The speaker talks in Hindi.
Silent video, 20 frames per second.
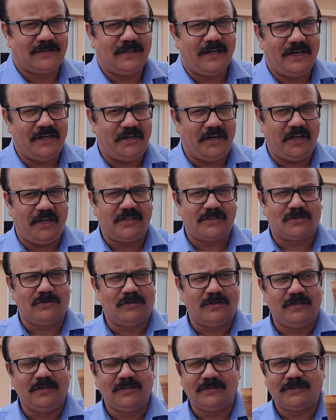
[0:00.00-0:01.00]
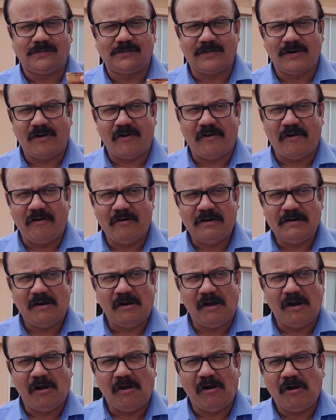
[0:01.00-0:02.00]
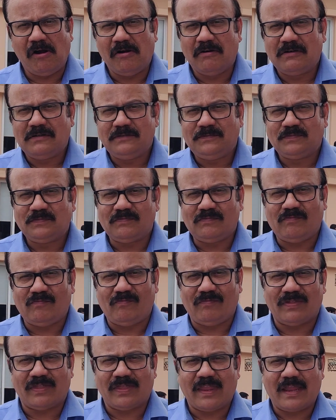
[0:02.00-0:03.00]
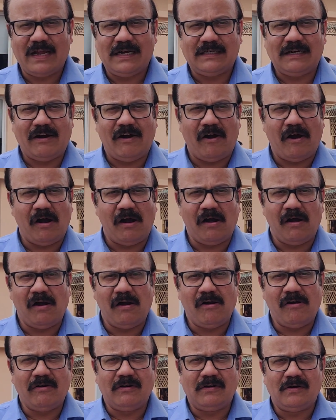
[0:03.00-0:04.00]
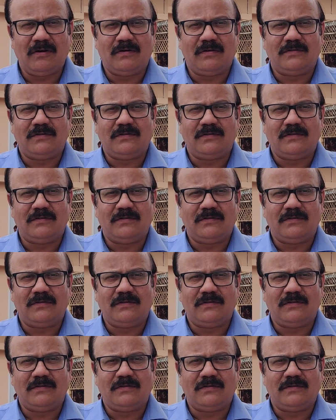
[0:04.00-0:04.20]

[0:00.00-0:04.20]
और जो बीच बीच और जो बीच बीच में उन्होंने कैमरे लगाए हुए हैं